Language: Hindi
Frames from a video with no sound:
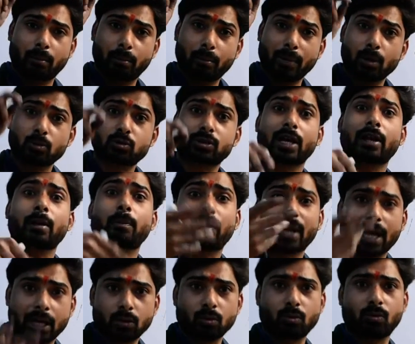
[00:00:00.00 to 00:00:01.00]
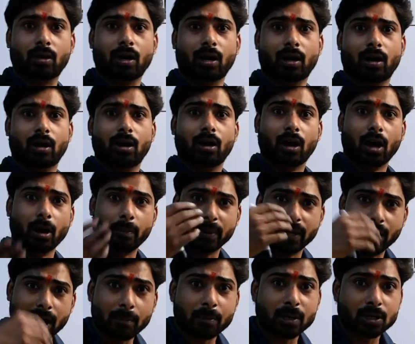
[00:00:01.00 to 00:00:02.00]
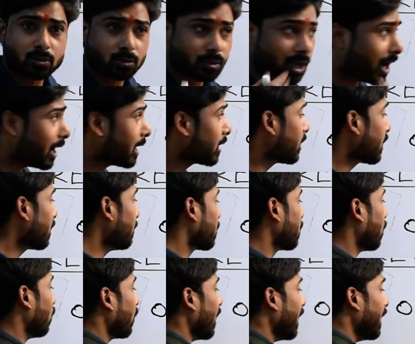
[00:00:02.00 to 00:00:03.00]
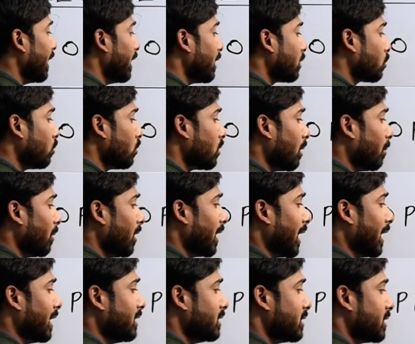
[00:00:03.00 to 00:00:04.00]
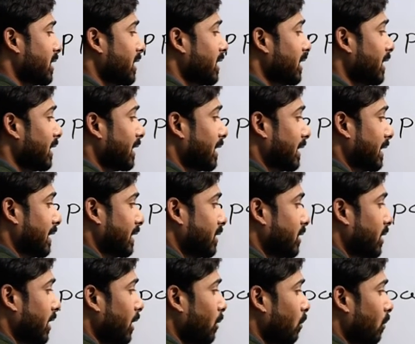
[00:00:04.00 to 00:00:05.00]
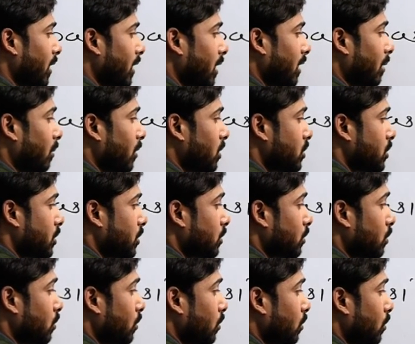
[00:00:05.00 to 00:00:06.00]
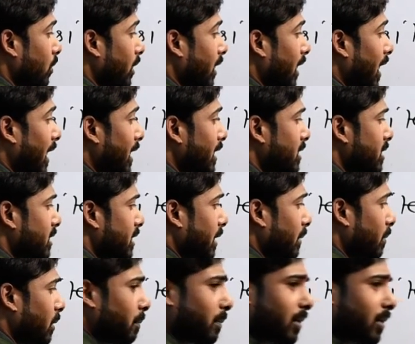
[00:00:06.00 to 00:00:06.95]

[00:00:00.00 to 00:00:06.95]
मैं उसका रिप्लाई दूंगा अपने आप का सुधार करके बताऊंगा एट टू डबल नाइन जी थ्री वन डबल जीरो नाइन सेवन